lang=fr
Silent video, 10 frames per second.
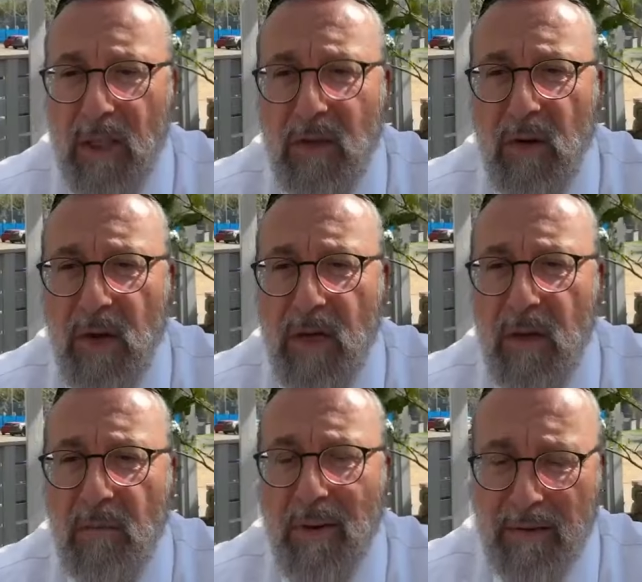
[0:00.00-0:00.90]
Odette
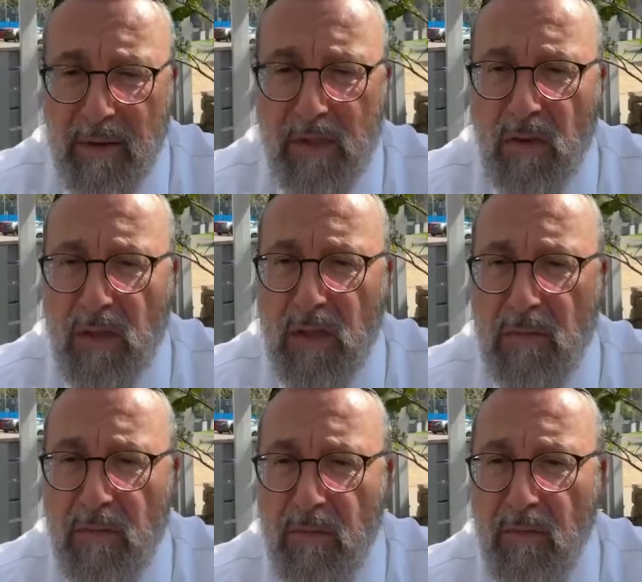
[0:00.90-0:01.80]
Cohen, Bat
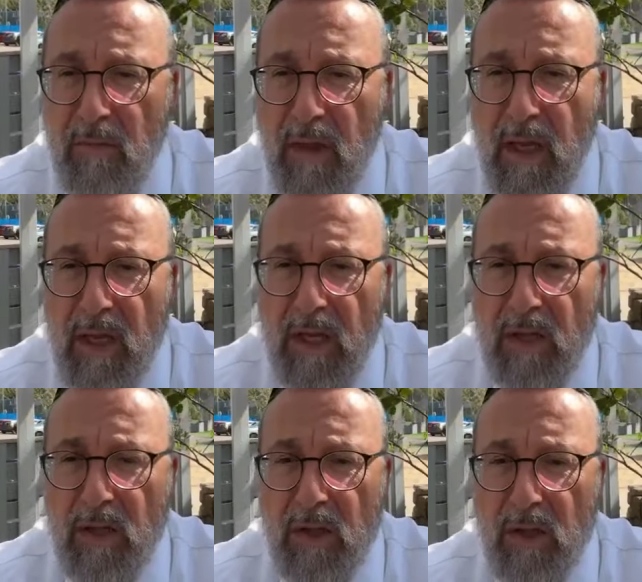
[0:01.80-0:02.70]
Mesodi,
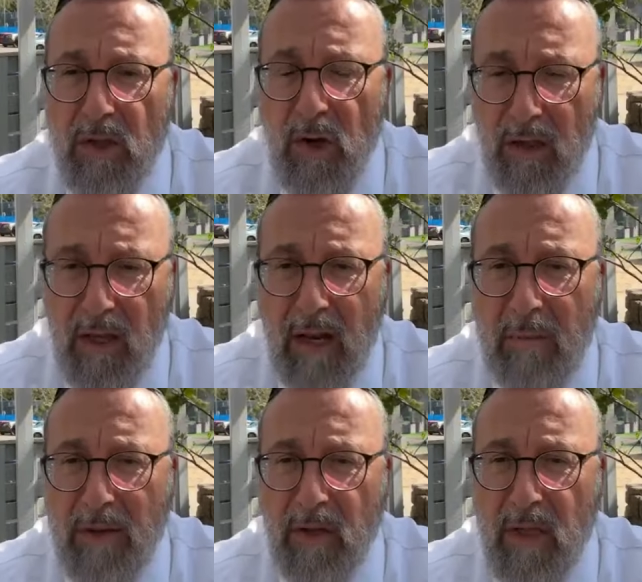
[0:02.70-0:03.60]
Joël
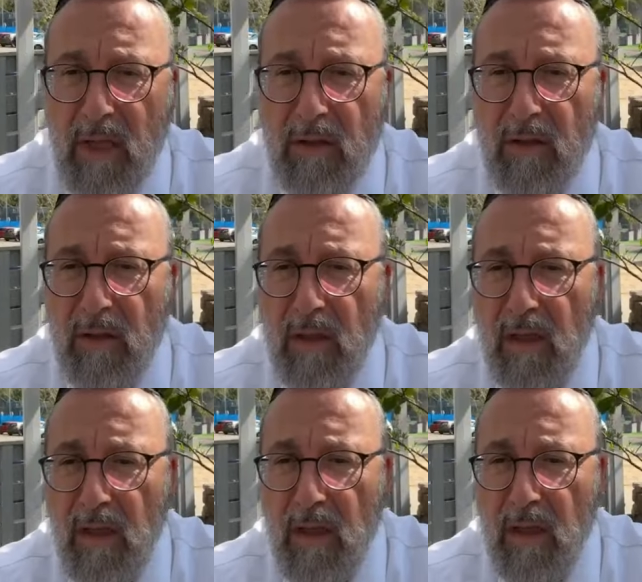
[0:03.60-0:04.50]
Tila Batodette,
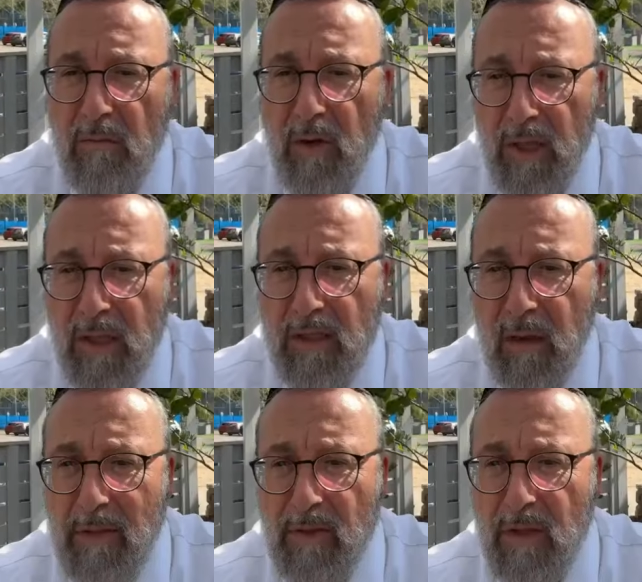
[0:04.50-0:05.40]
Monique
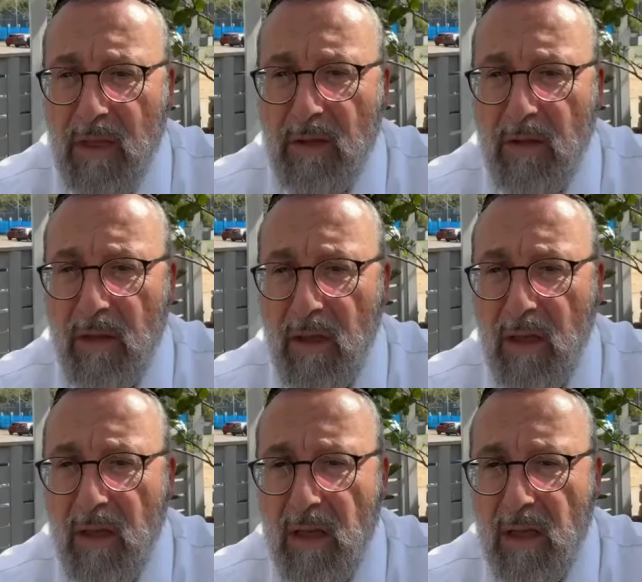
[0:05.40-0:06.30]
Esther Batodette,
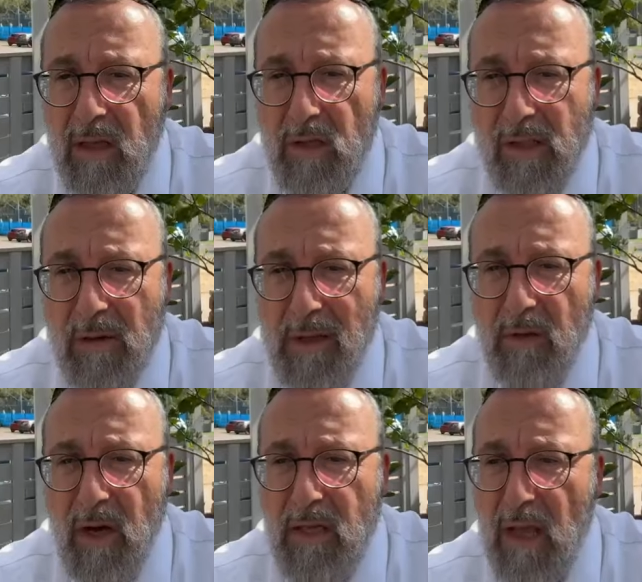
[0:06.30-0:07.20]

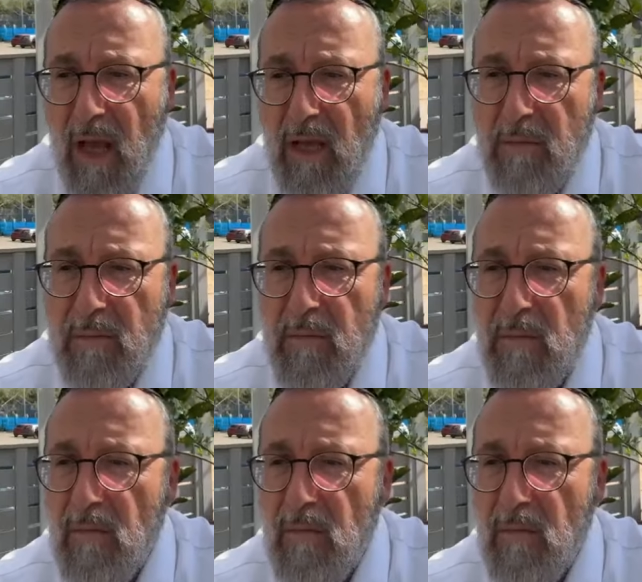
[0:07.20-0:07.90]
Jocelyne Batoraida,